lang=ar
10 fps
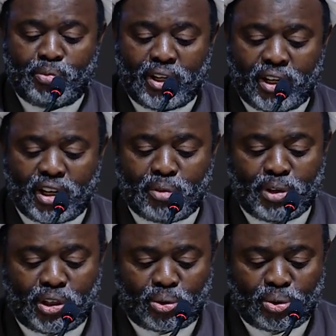من أهم
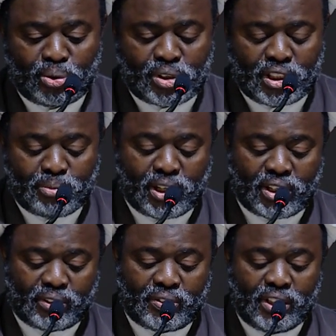الكنوز
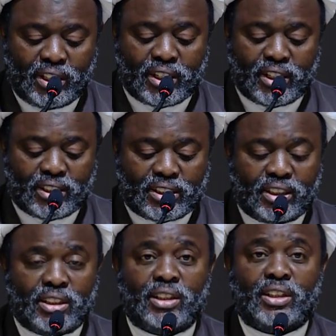المعرفية
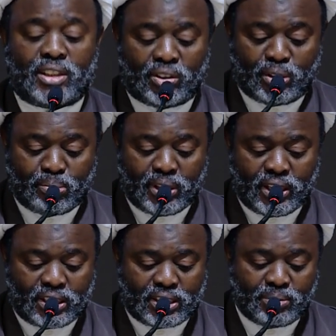التي
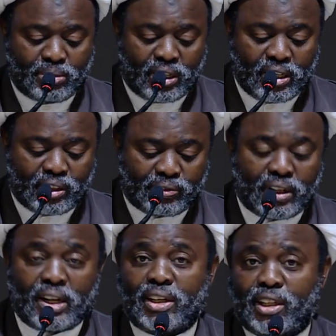تضمنت معارف
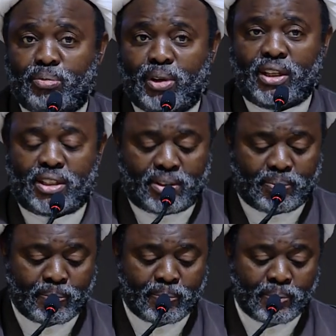أهل البيت
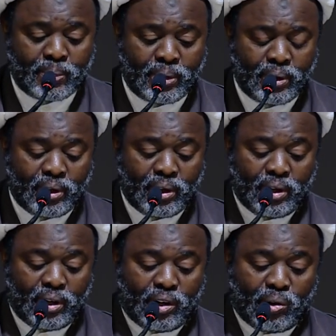
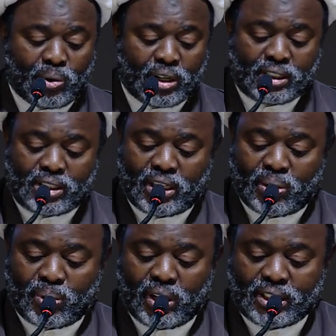وقد
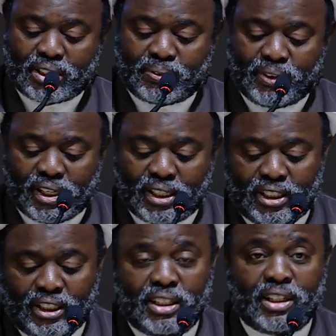تنوعت في
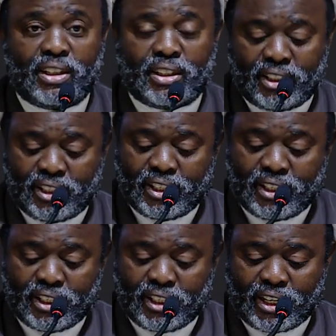الأدعية
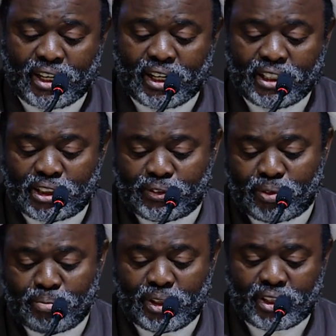كاشفا
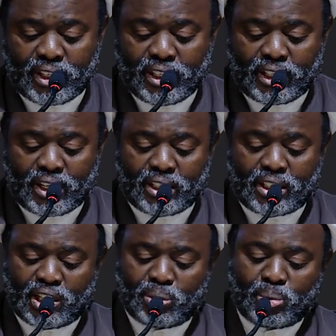بذلك
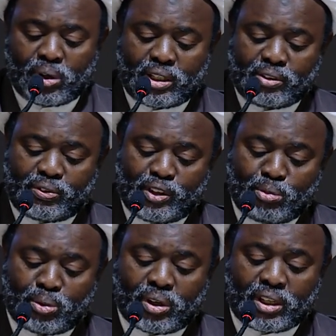تنوعا في
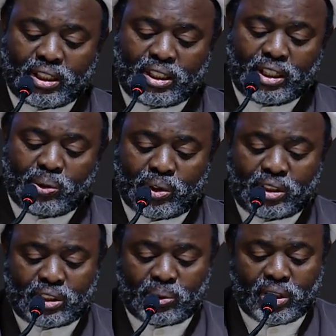الموارد
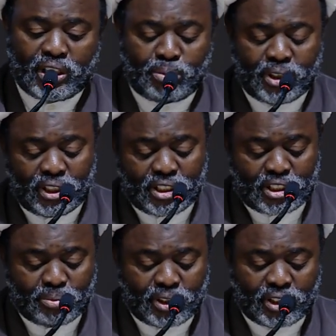والجوانب
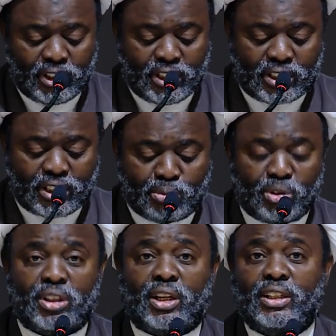الاجتماعية
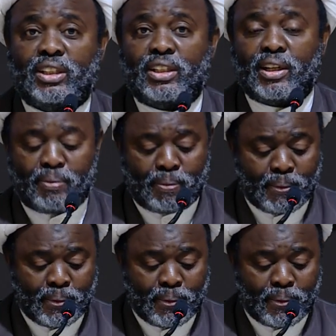المتعددة